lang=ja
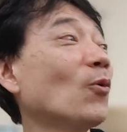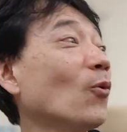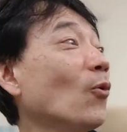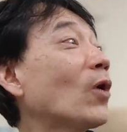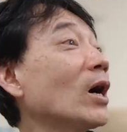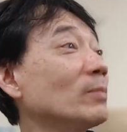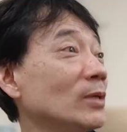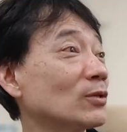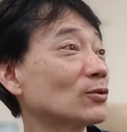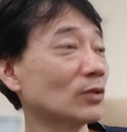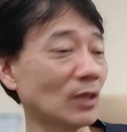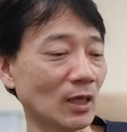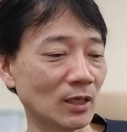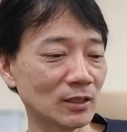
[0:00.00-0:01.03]
小神っつっ
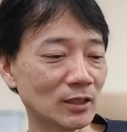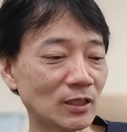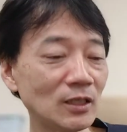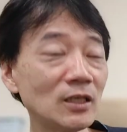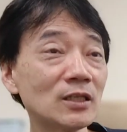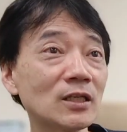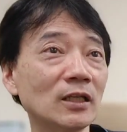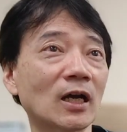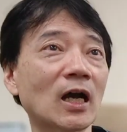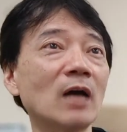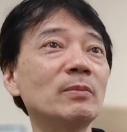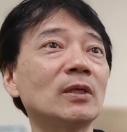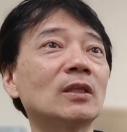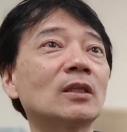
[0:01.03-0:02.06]
て、小さな
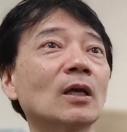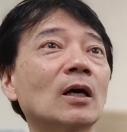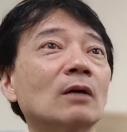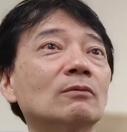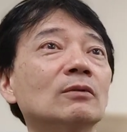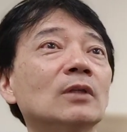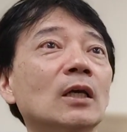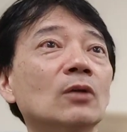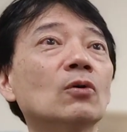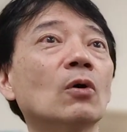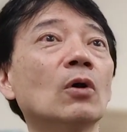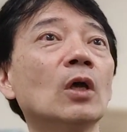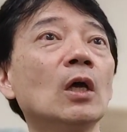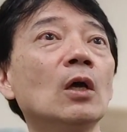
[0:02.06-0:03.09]
神って書くんだけ
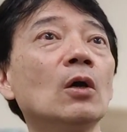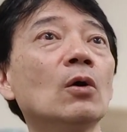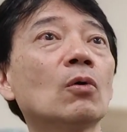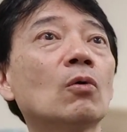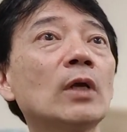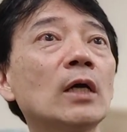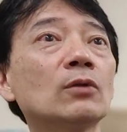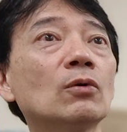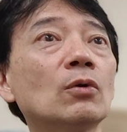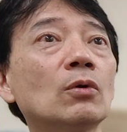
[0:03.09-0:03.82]
ど、これあの